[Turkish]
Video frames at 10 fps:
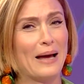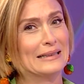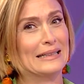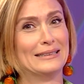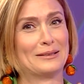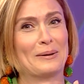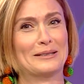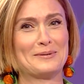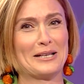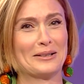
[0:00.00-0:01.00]
Ben dedirtmedim
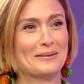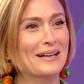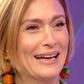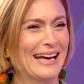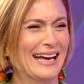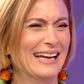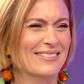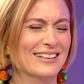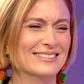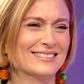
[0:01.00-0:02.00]
Yetişkin sanıyor. sanıyor.
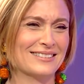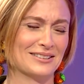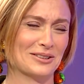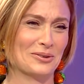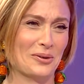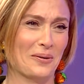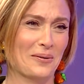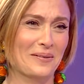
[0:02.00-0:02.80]
Evet da sanıyor.